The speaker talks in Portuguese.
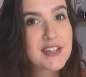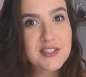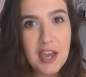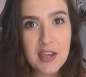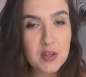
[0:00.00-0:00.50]

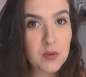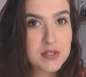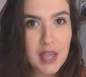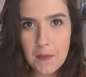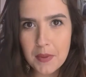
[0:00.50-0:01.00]
Gente, eu
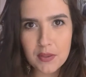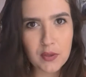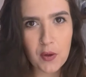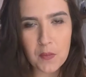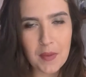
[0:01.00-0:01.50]
sempre
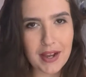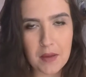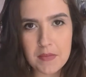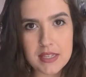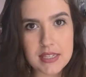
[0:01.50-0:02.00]
tô com uma
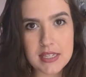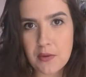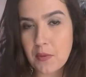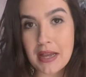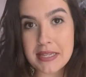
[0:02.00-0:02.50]

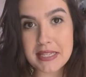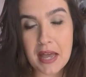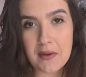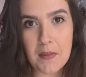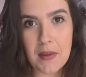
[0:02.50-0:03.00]
camisa, um
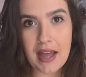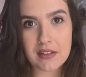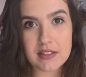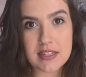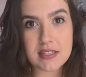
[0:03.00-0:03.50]
casaco
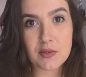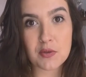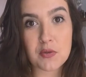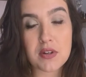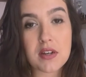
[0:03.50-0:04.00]
amarrado na
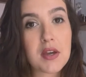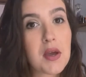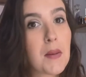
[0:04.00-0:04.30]
cintura,